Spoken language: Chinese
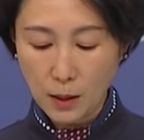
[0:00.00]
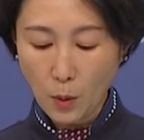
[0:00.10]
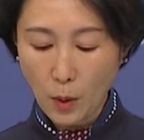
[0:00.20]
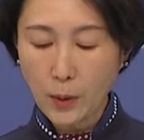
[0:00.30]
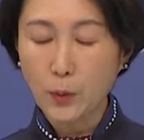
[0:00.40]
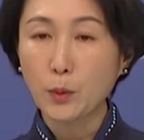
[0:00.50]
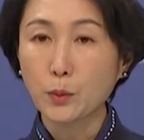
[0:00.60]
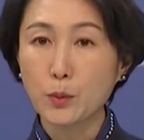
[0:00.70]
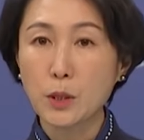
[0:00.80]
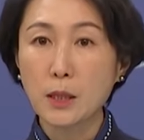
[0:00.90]
了跨越
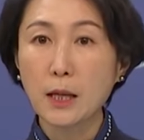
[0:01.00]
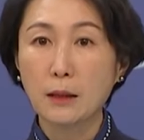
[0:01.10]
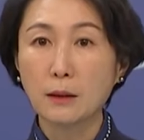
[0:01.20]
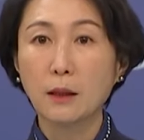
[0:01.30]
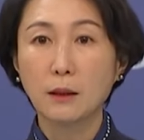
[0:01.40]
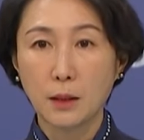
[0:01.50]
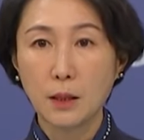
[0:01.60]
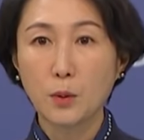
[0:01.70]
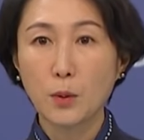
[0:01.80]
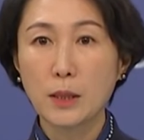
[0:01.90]
五十年的
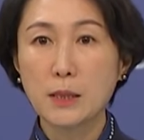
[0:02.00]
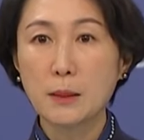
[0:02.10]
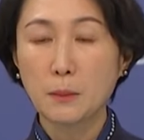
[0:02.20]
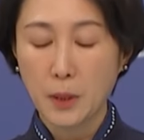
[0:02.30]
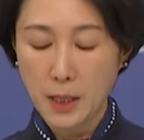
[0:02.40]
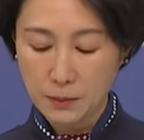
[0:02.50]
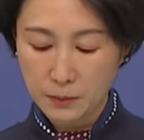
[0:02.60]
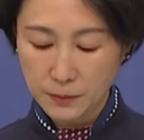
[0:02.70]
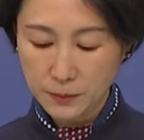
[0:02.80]
音乐新篇。